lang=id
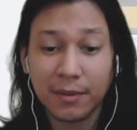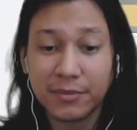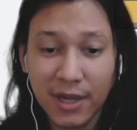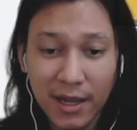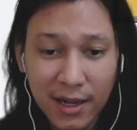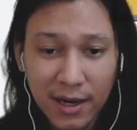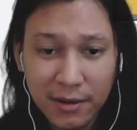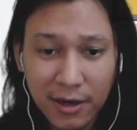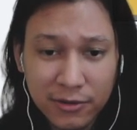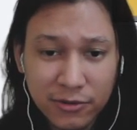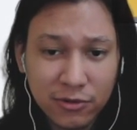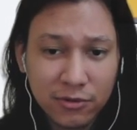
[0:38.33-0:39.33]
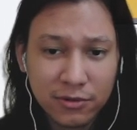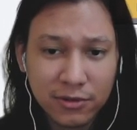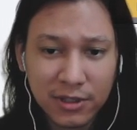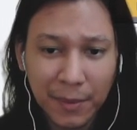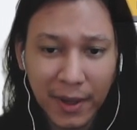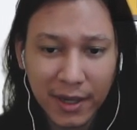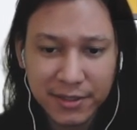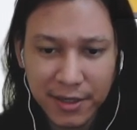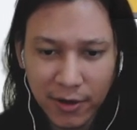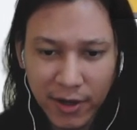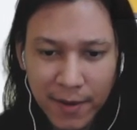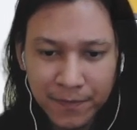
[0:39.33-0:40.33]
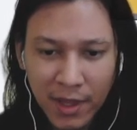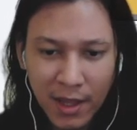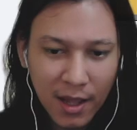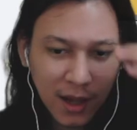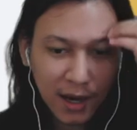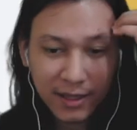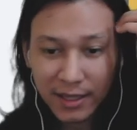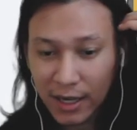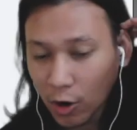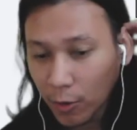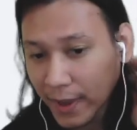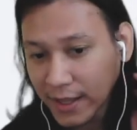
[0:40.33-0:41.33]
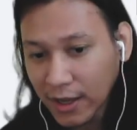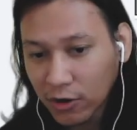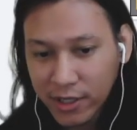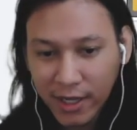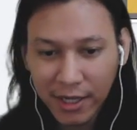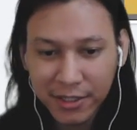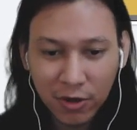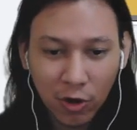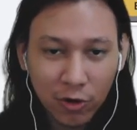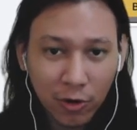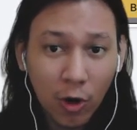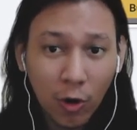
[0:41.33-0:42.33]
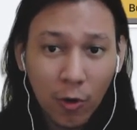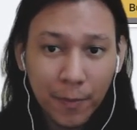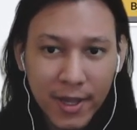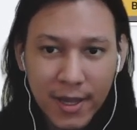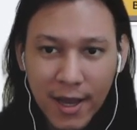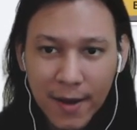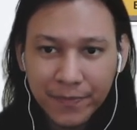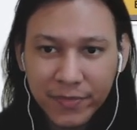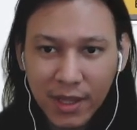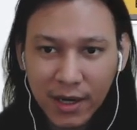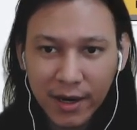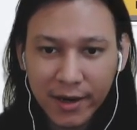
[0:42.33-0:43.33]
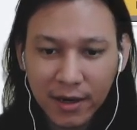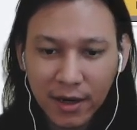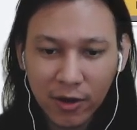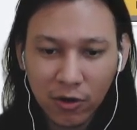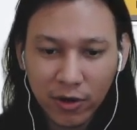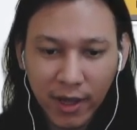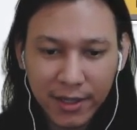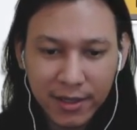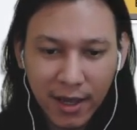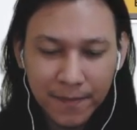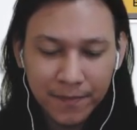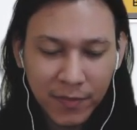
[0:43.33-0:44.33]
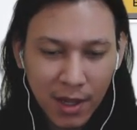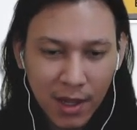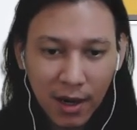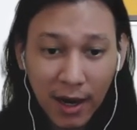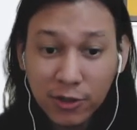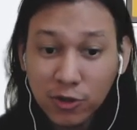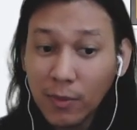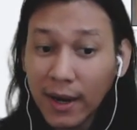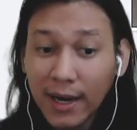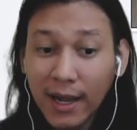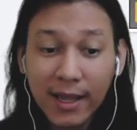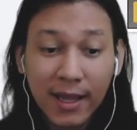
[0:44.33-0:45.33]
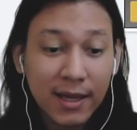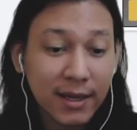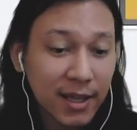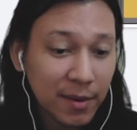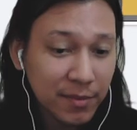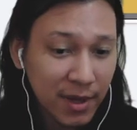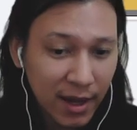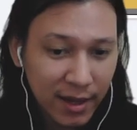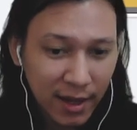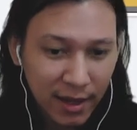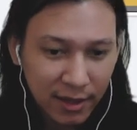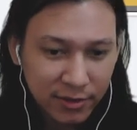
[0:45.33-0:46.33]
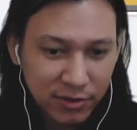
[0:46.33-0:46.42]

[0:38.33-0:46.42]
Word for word: kalian bisa ada langsung nyampe ke sini, oke? Okay? Kalian tinggal copy aja kodenya guys, Ko ya. copy ya dan kalian klik oke okay aja ya. Langsung balik lagi ke game ya ya,